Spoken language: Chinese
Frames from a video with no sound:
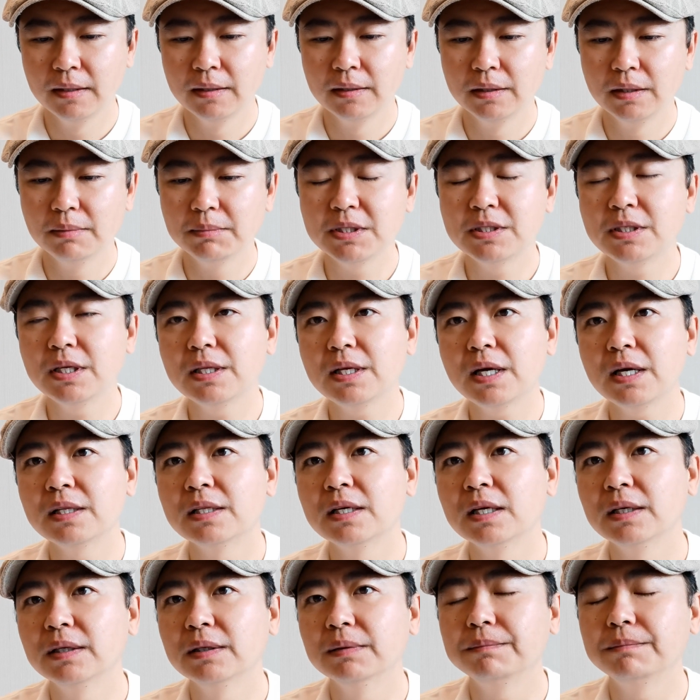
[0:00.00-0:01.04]
那么现在
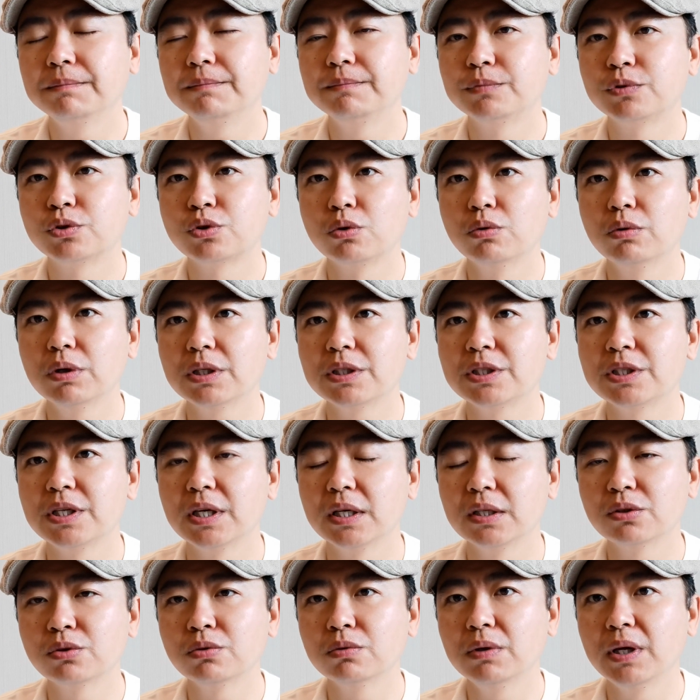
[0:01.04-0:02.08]
呢，除了
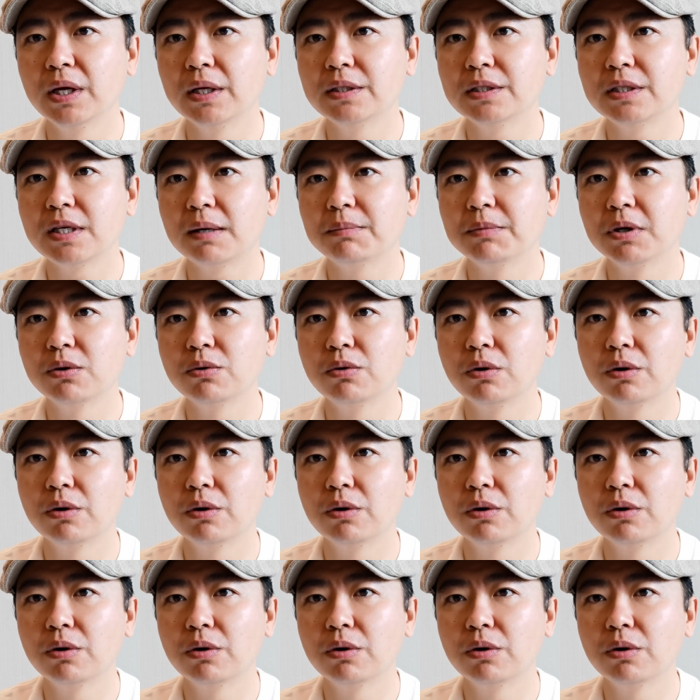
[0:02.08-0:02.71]
前苏联加盟共